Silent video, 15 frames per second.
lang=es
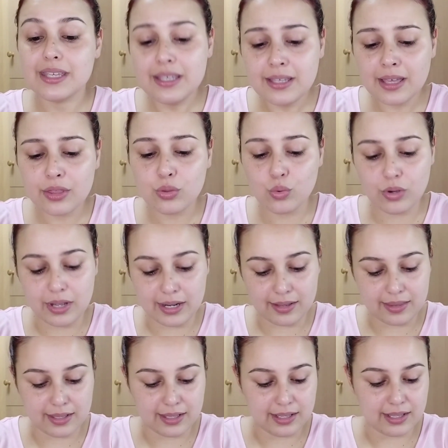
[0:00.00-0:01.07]
y azúcar
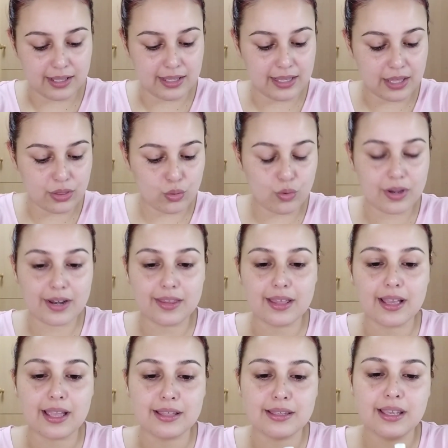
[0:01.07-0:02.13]
de, y azúcar de
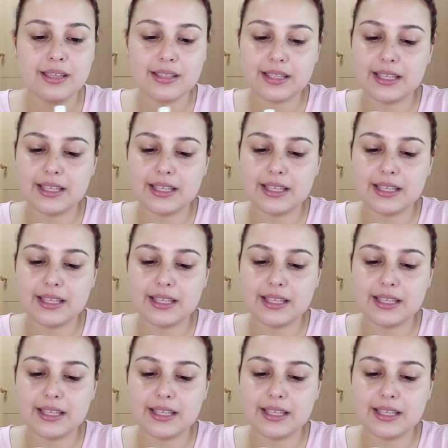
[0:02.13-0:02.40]
caña.